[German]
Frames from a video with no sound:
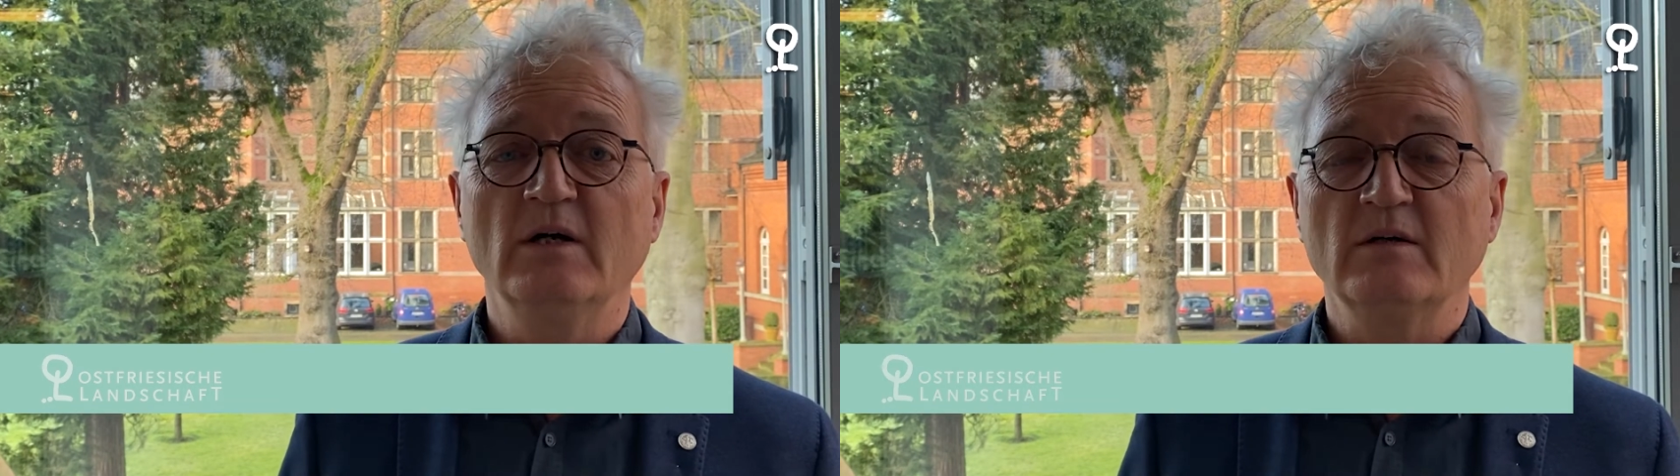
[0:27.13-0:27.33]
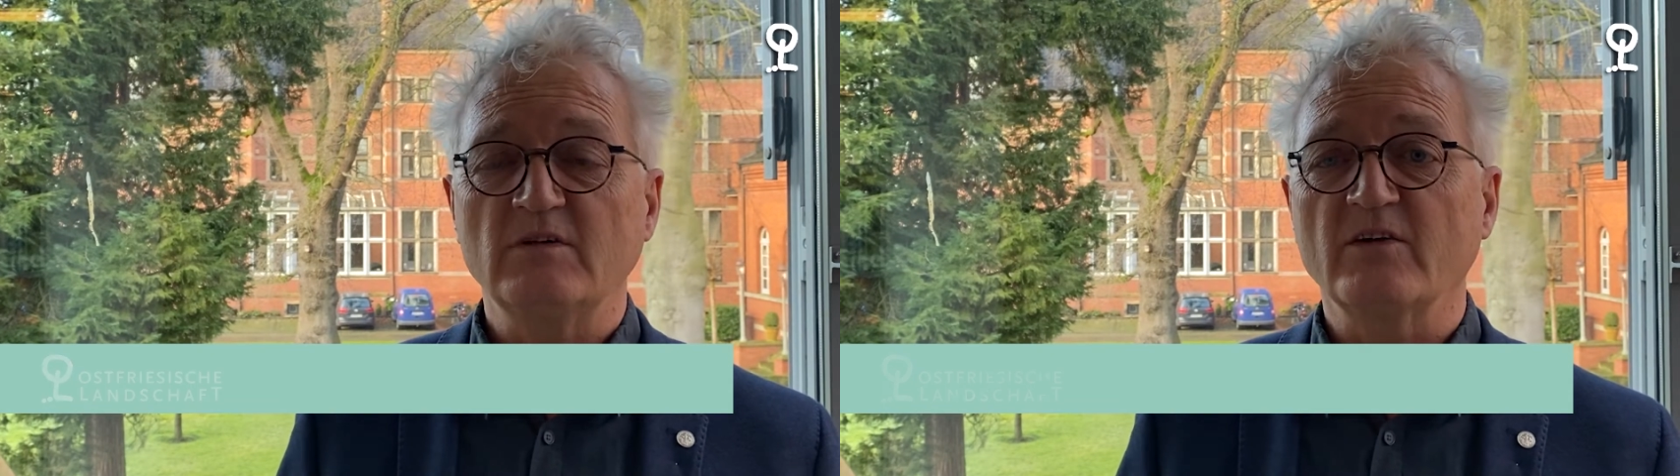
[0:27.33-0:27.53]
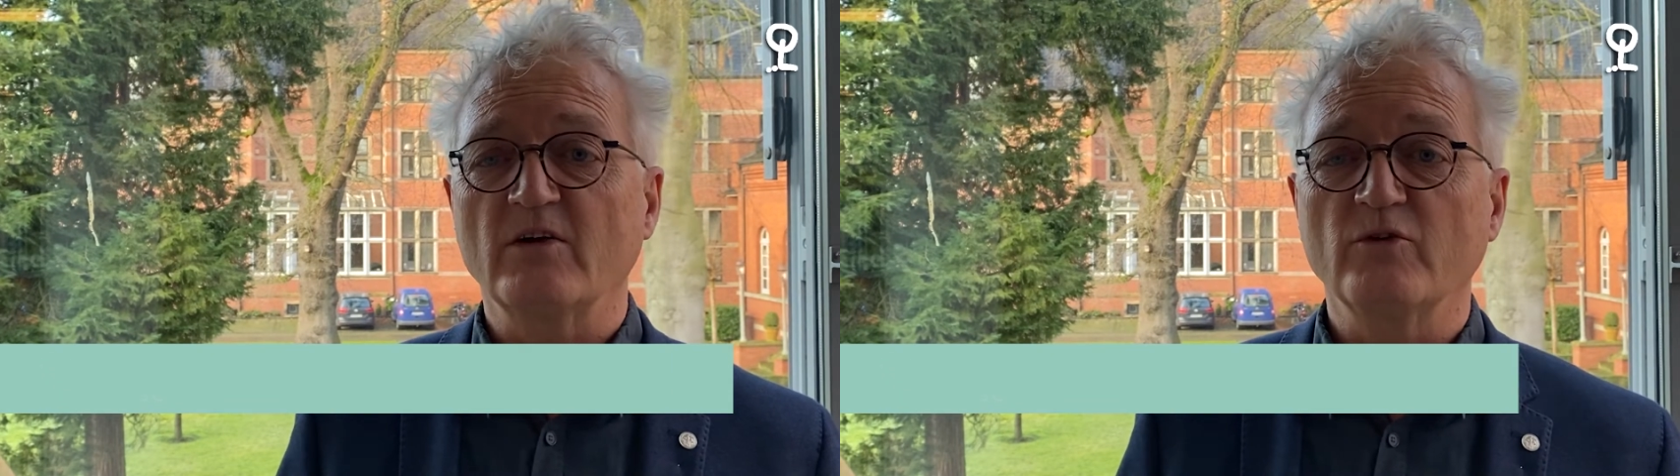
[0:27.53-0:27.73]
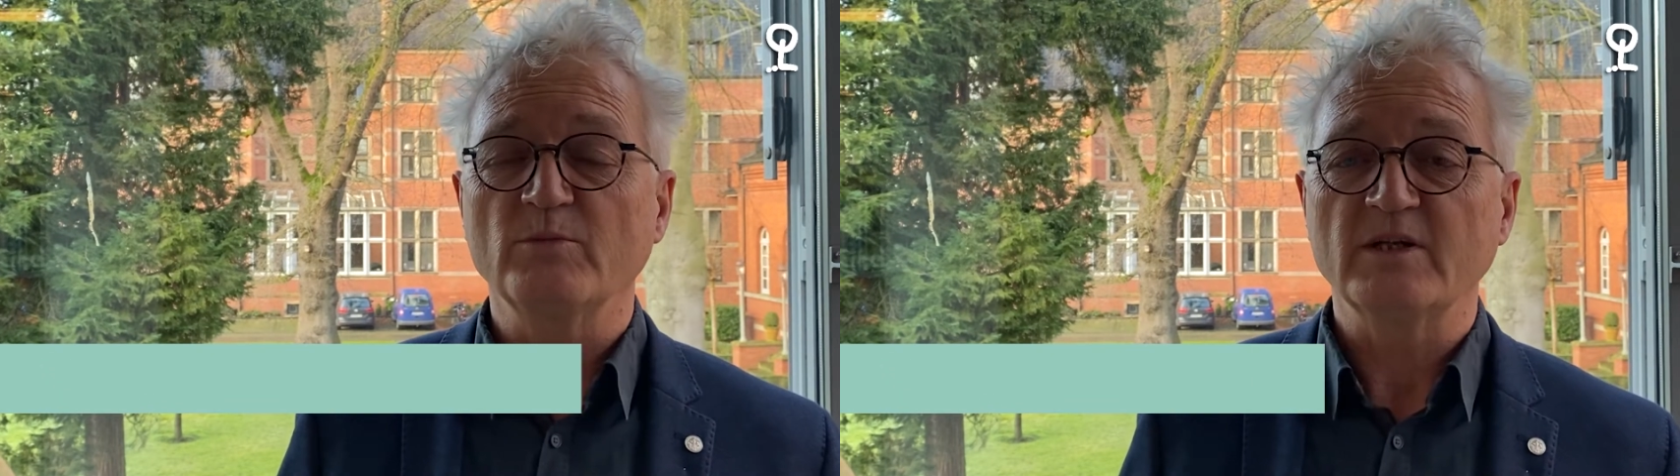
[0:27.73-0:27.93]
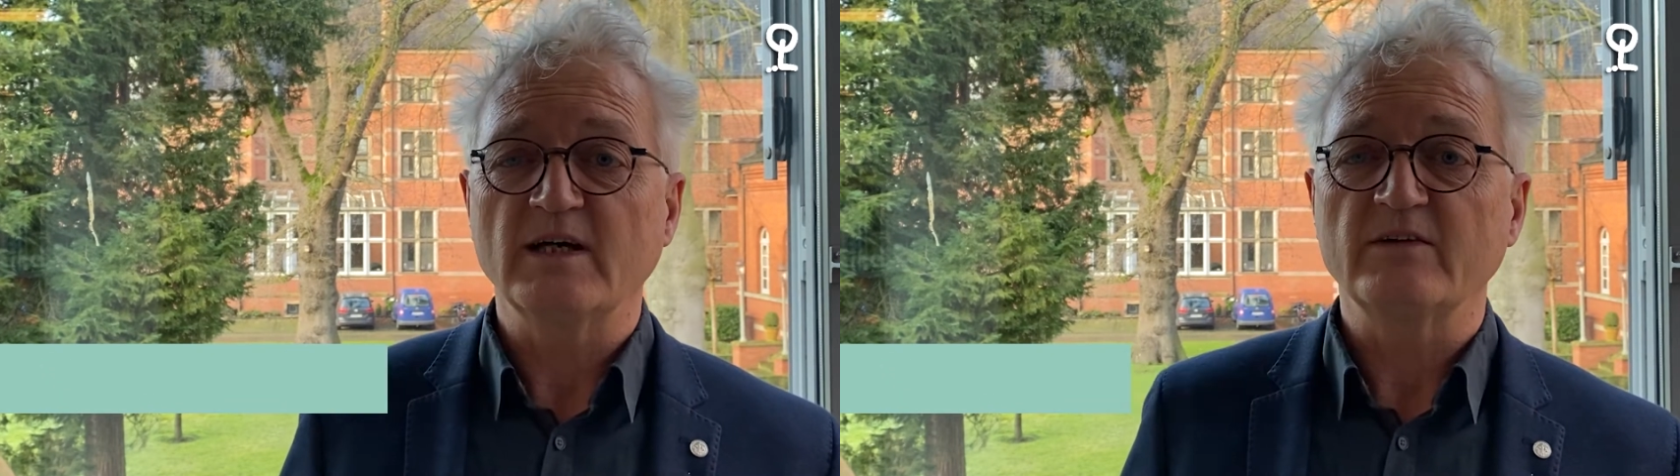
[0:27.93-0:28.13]
was also
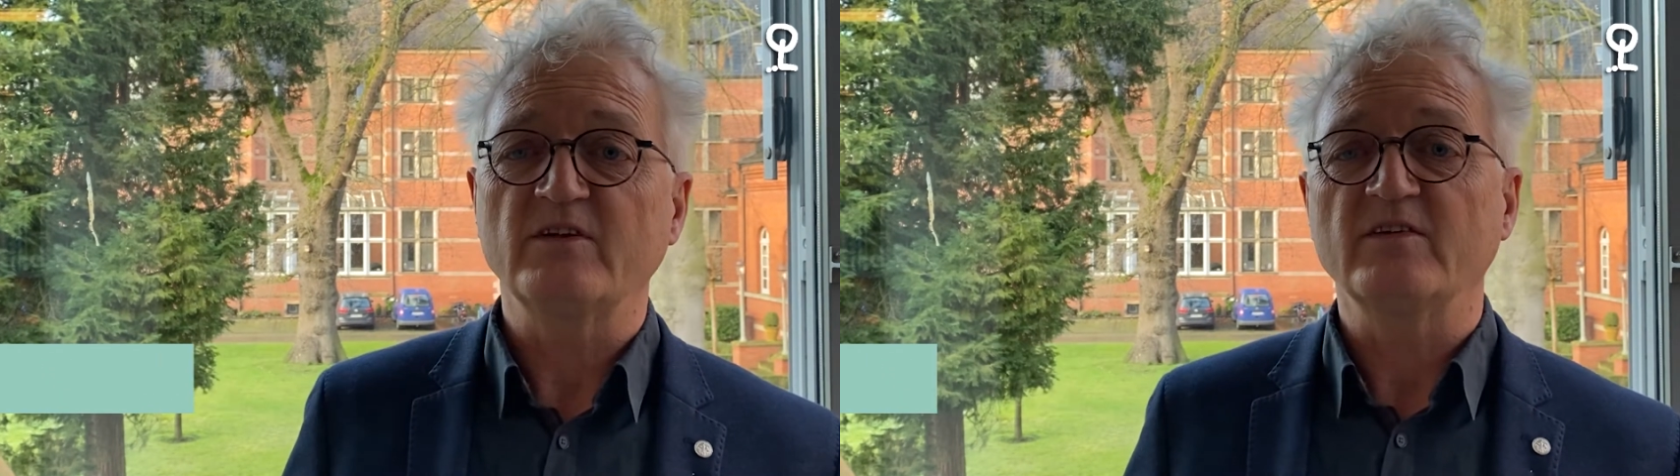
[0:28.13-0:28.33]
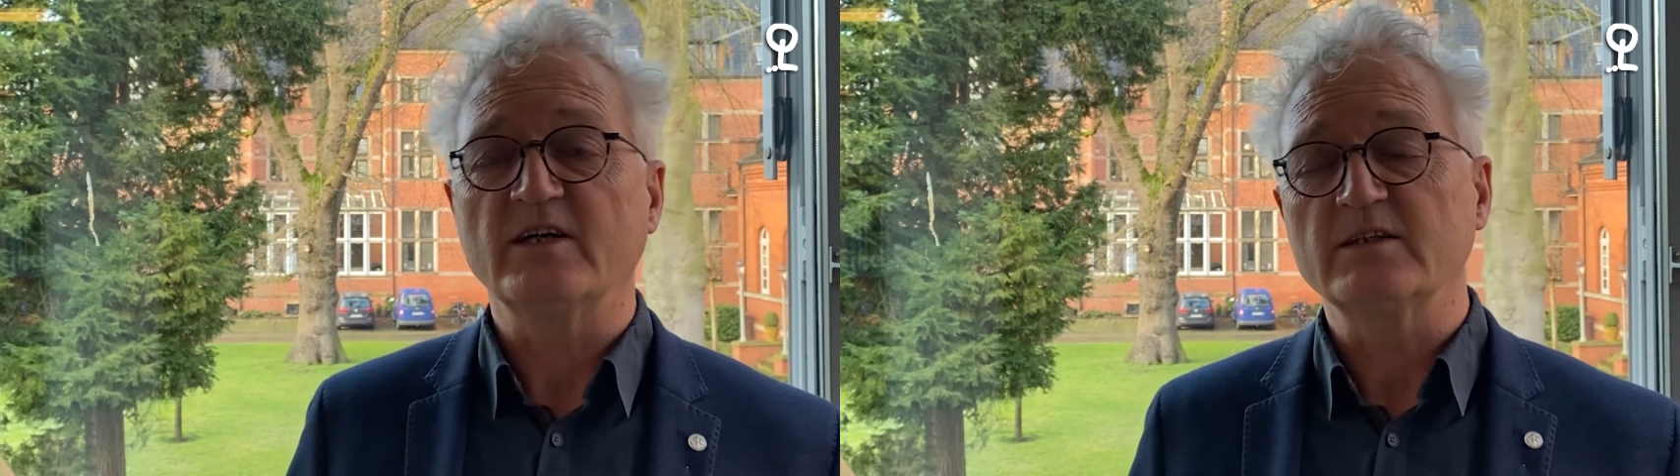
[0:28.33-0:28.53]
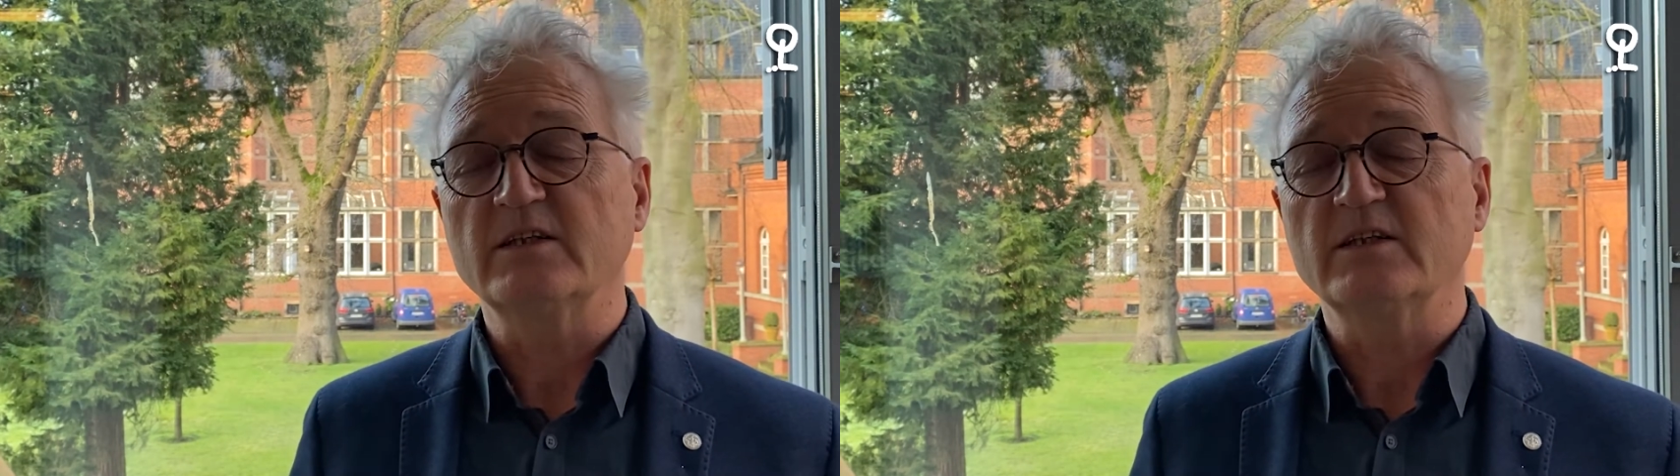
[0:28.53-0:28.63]
mit Nazizeit,